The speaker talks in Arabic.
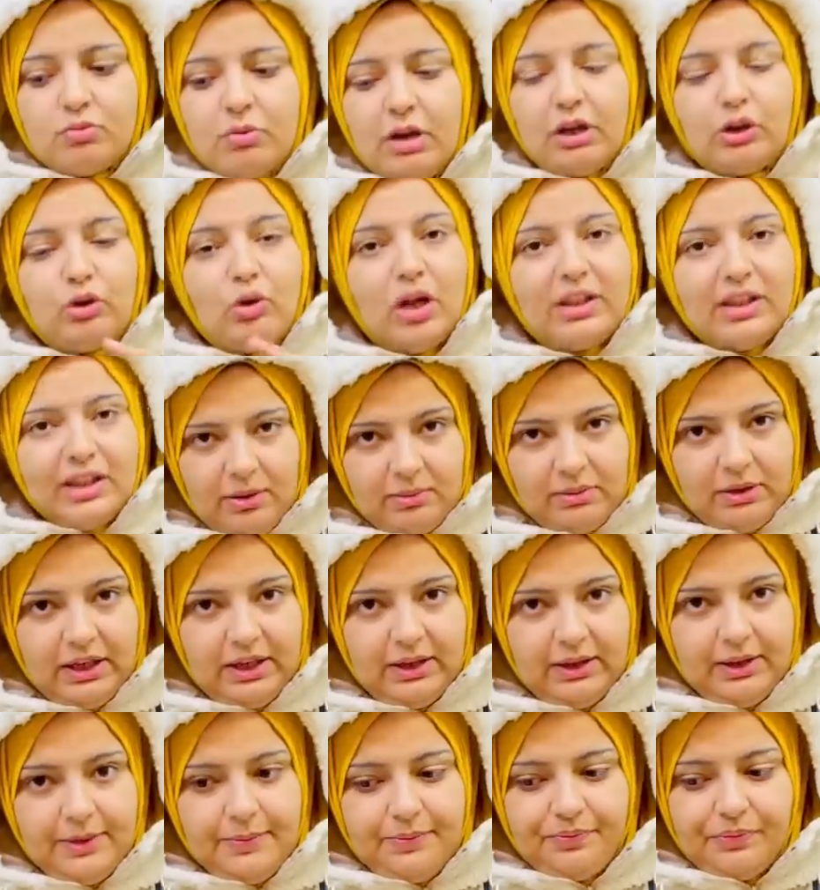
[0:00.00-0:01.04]
وهيته اتقل من
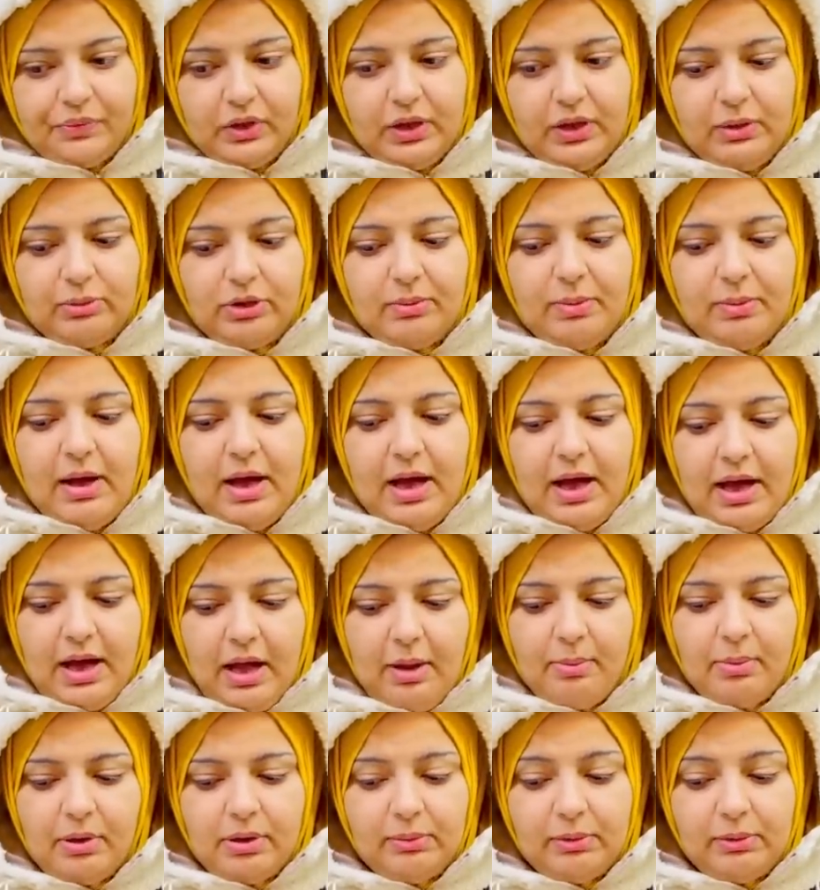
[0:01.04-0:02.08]
كده بتبقى
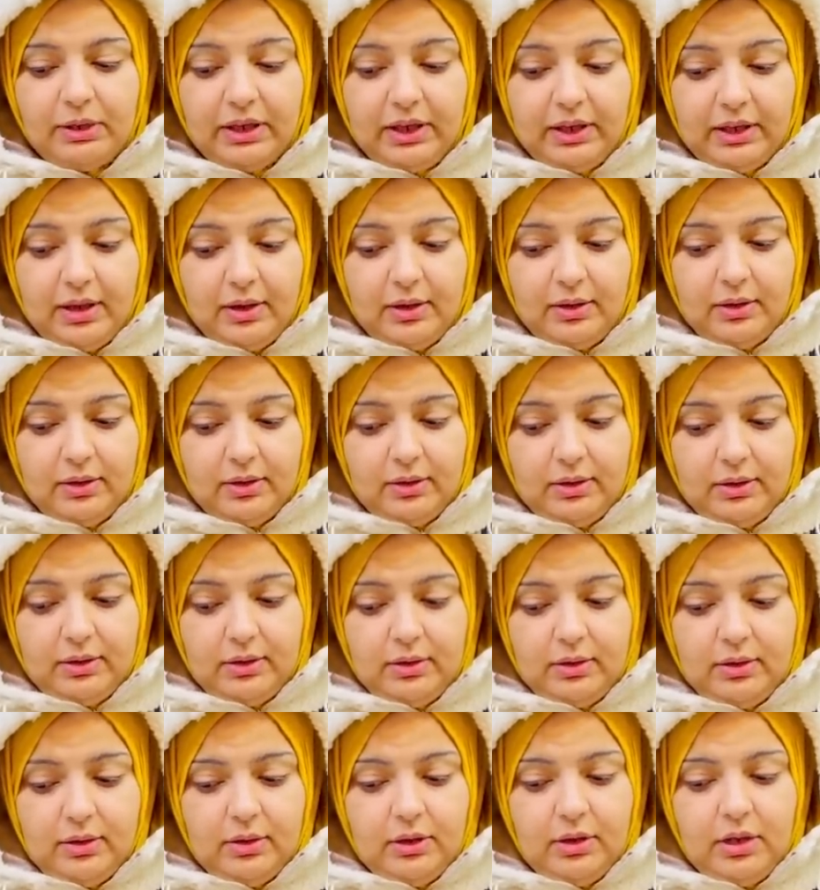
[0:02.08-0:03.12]
احمر من كده
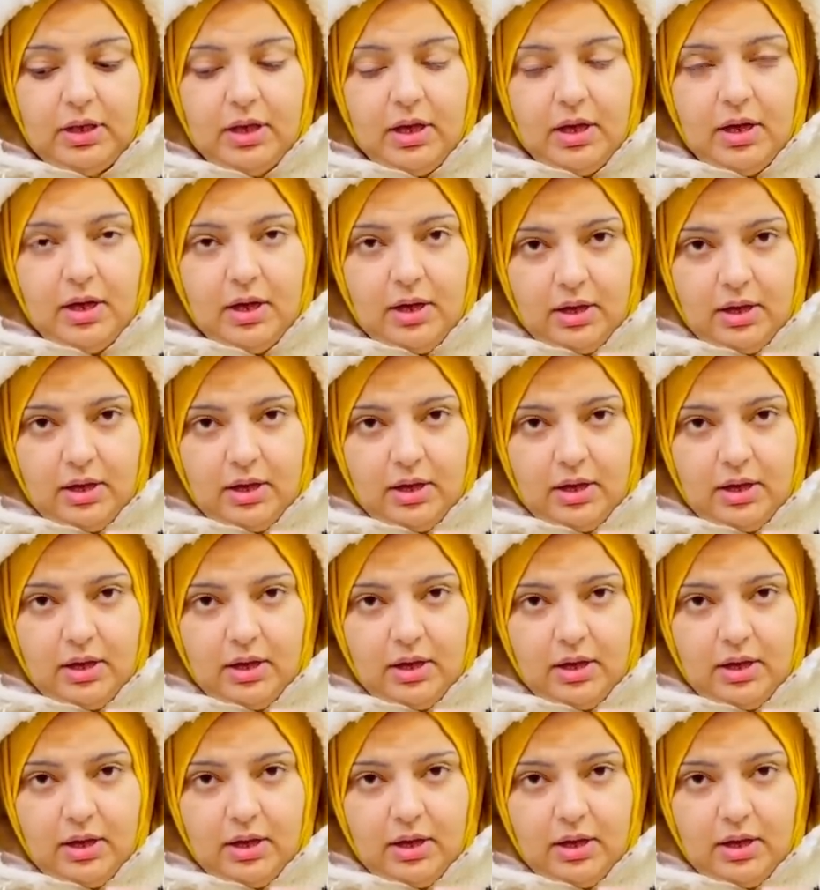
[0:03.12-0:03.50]
اللي